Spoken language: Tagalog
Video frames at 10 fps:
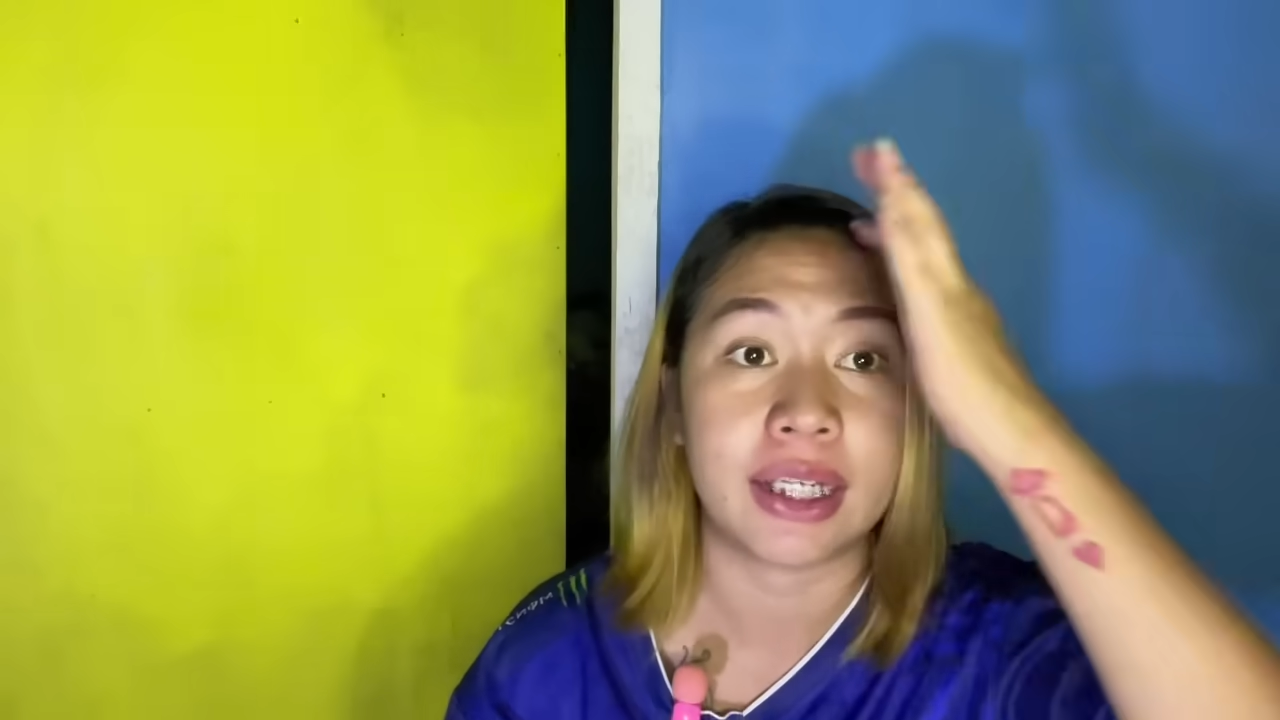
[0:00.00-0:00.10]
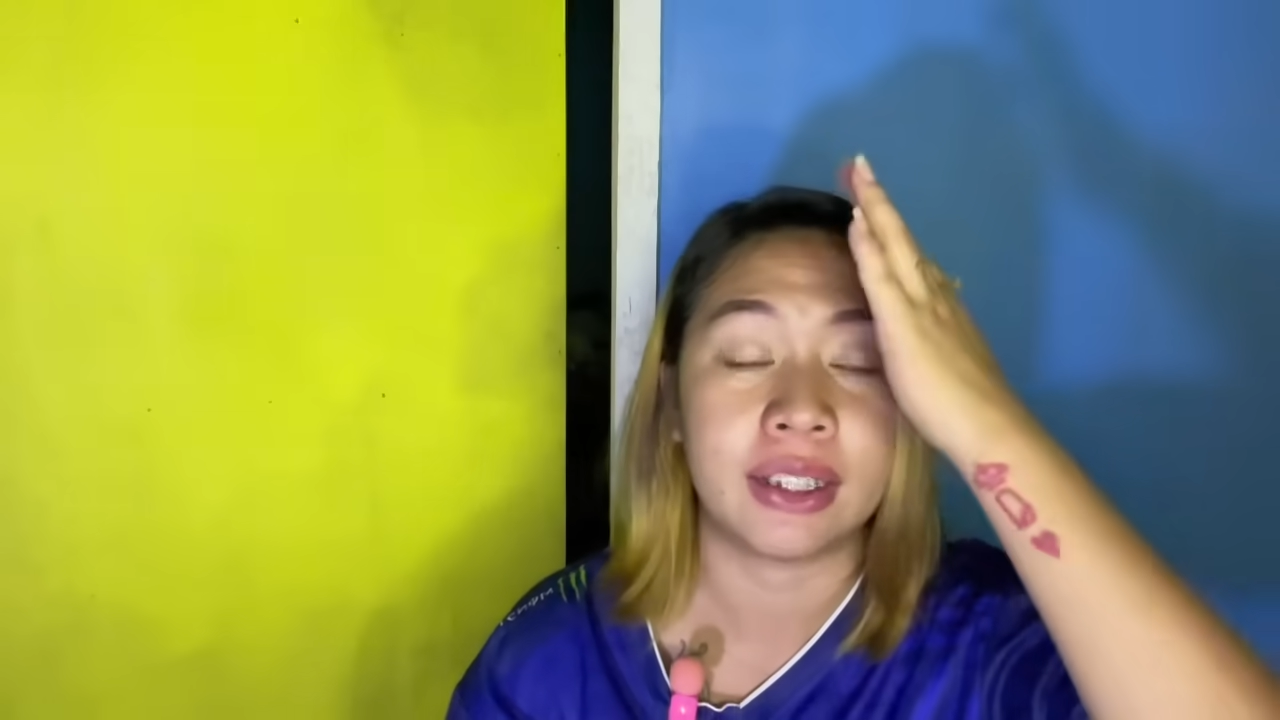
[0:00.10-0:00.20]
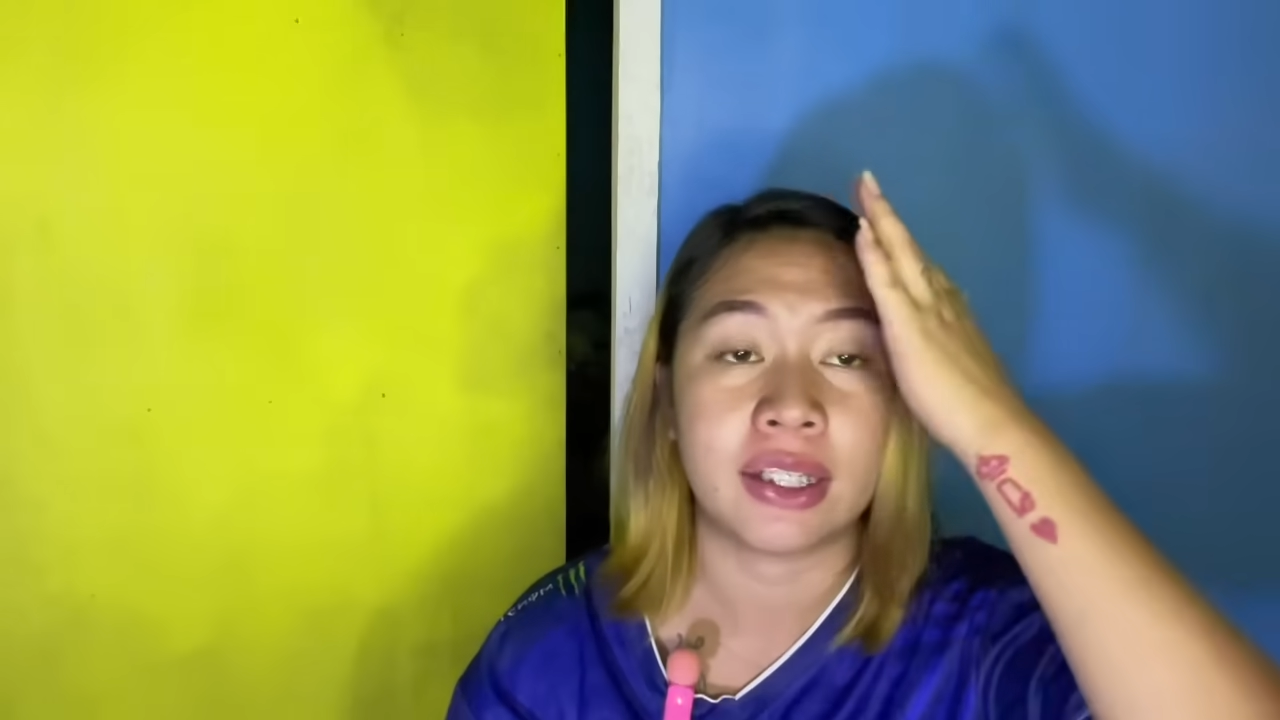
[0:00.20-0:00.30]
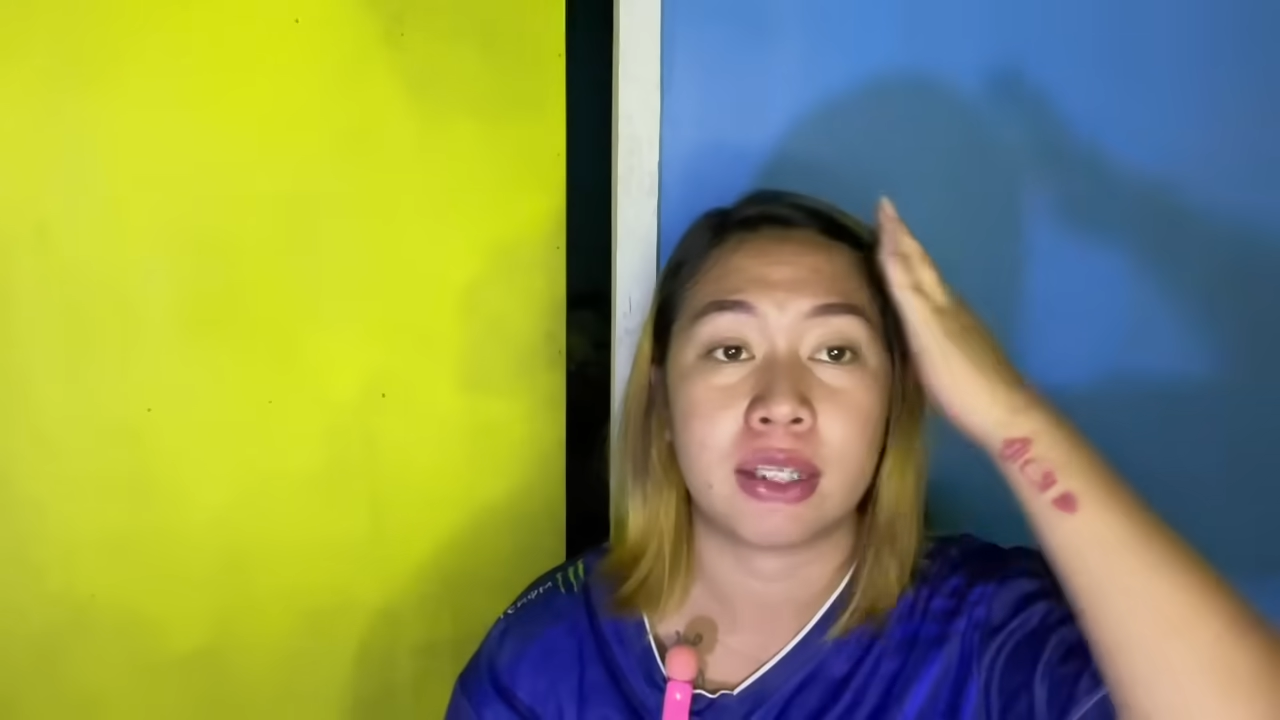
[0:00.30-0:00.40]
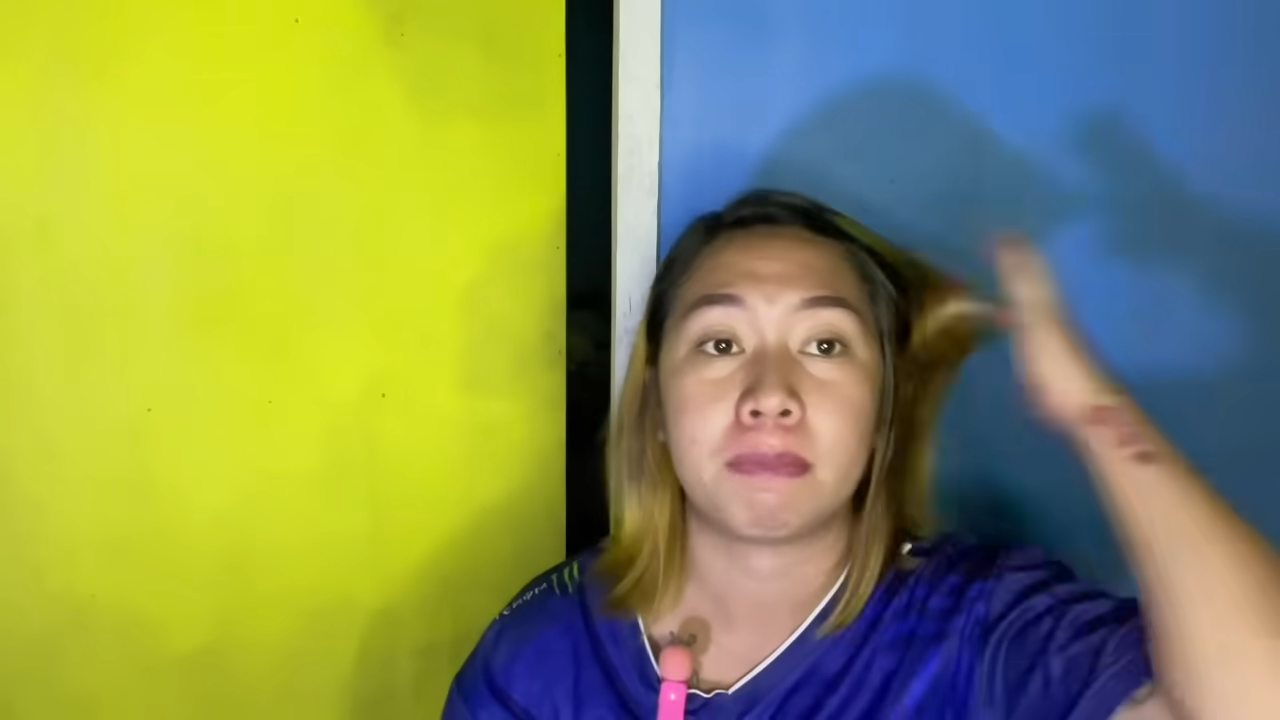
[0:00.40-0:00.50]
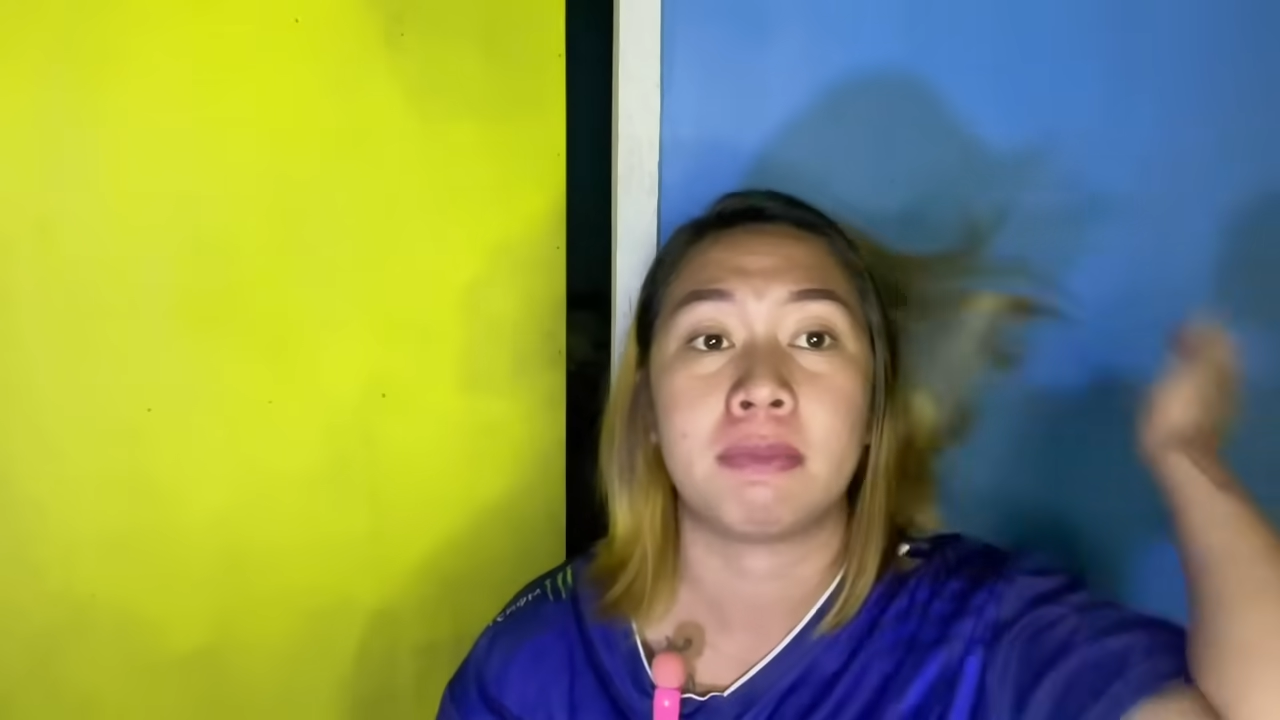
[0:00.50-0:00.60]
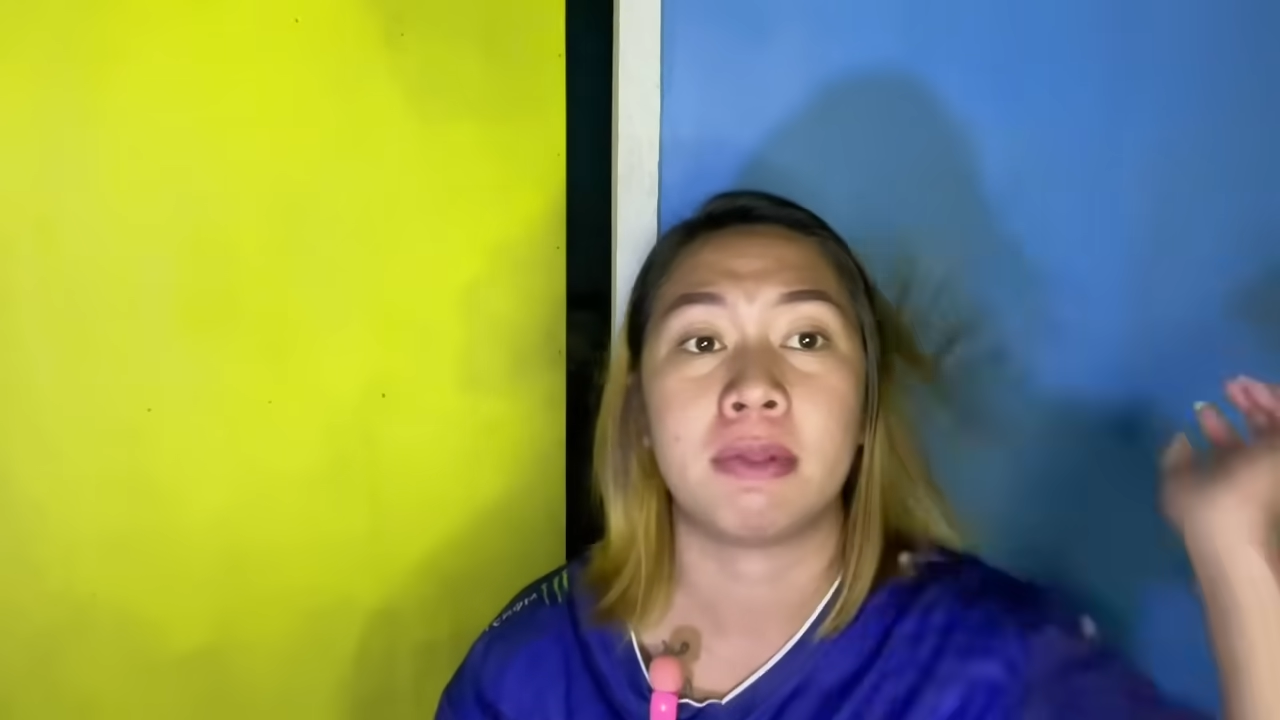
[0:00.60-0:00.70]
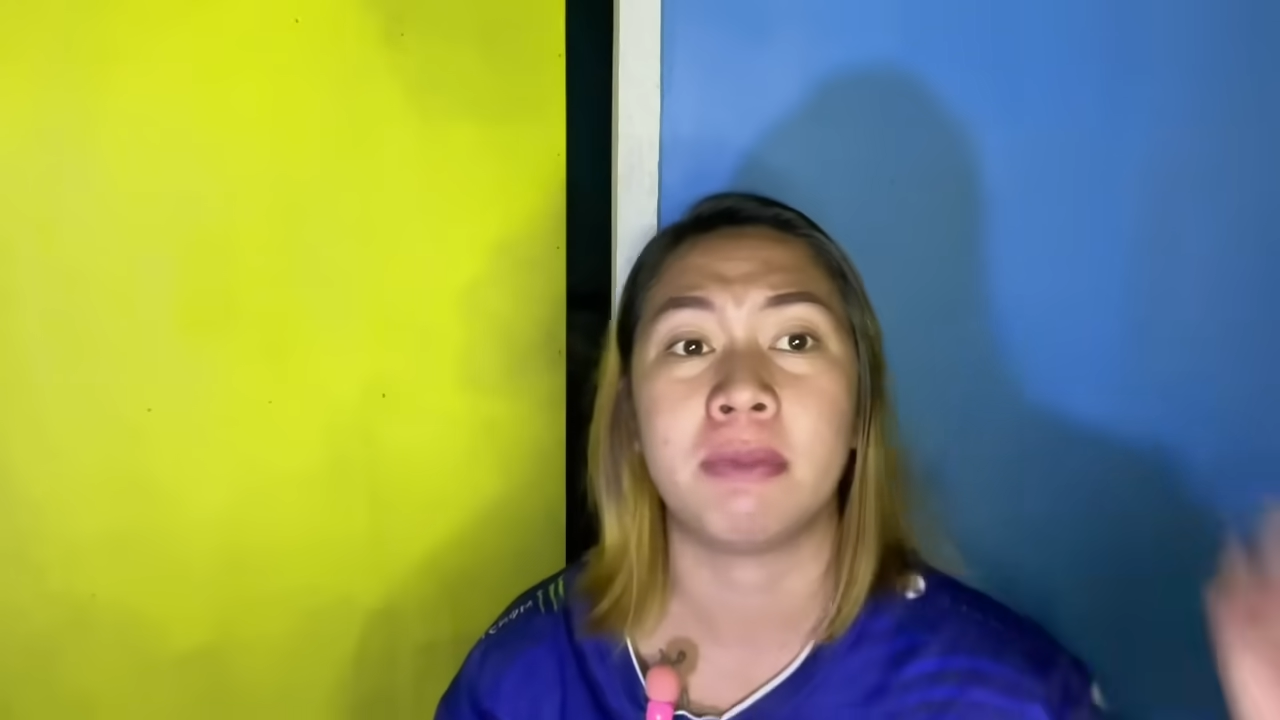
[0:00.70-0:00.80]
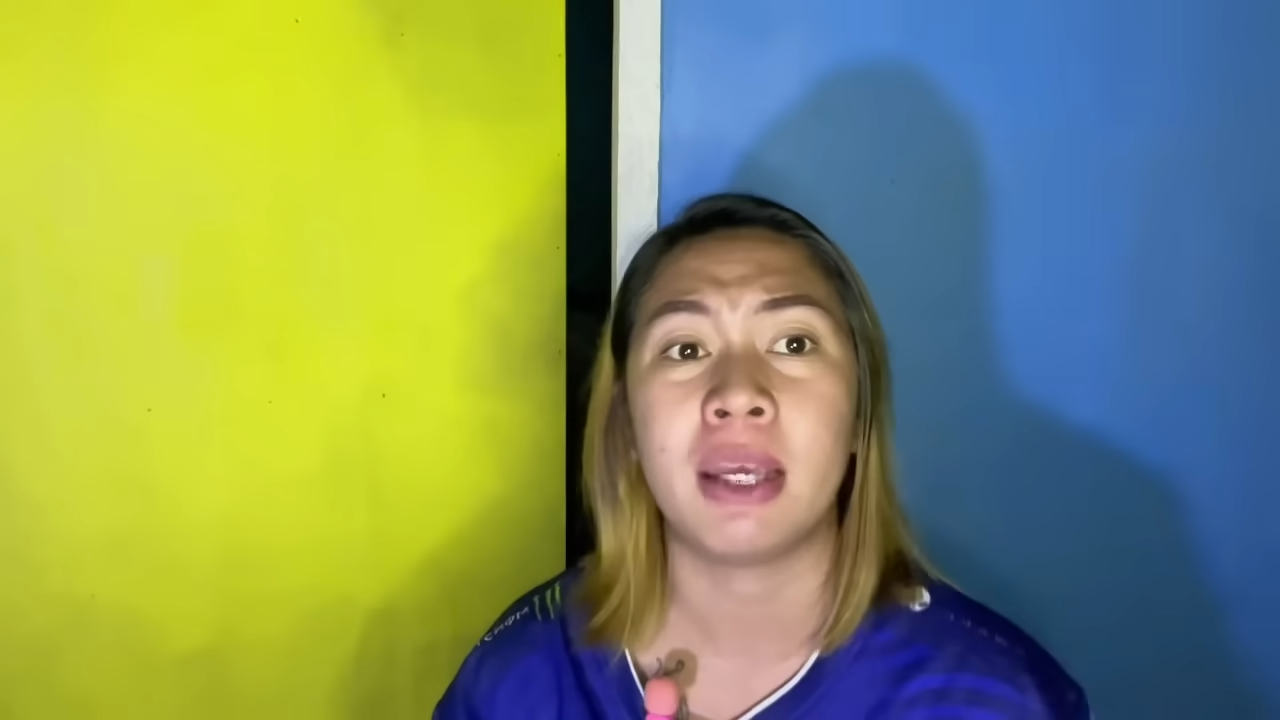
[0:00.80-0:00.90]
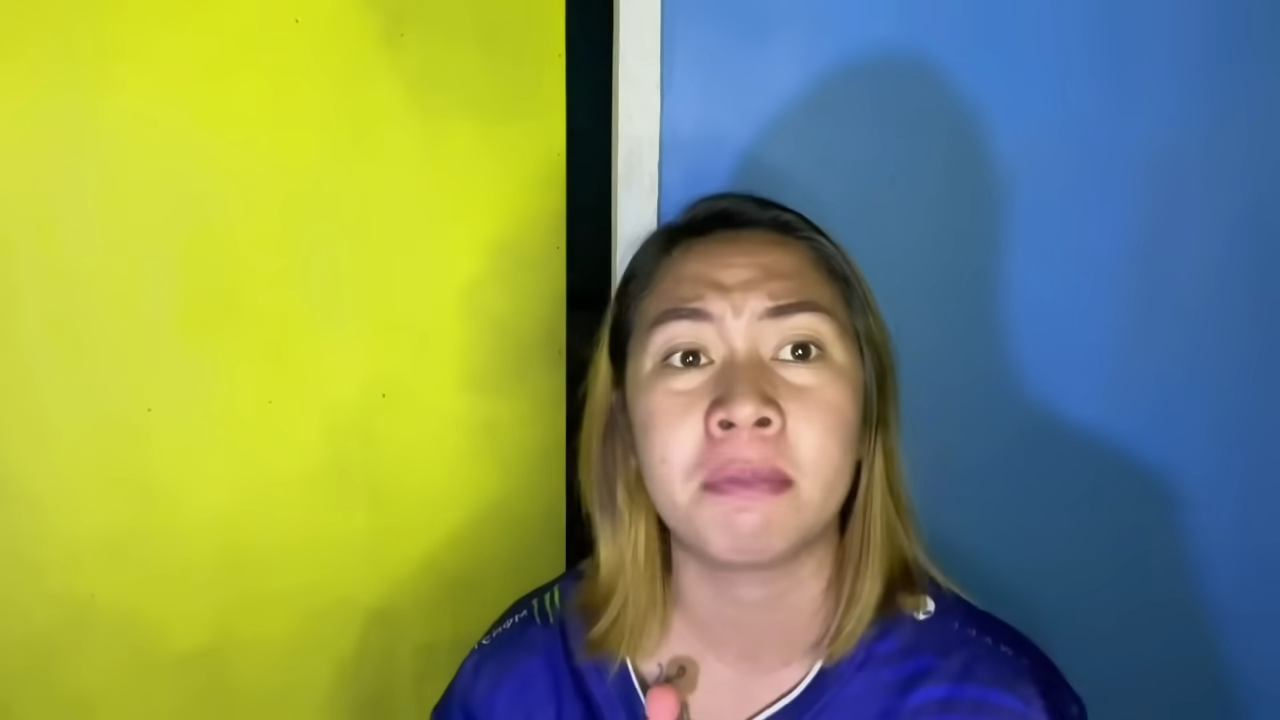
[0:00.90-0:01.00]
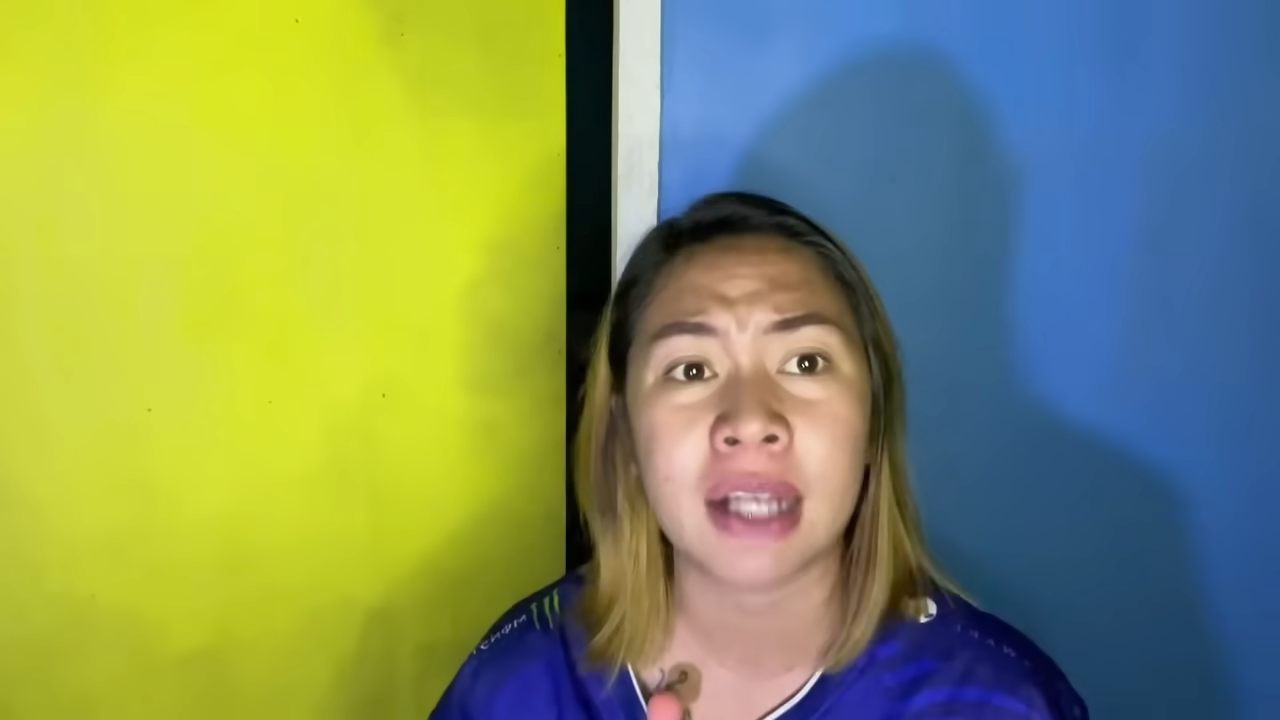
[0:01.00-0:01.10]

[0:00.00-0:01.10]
na si PBBM.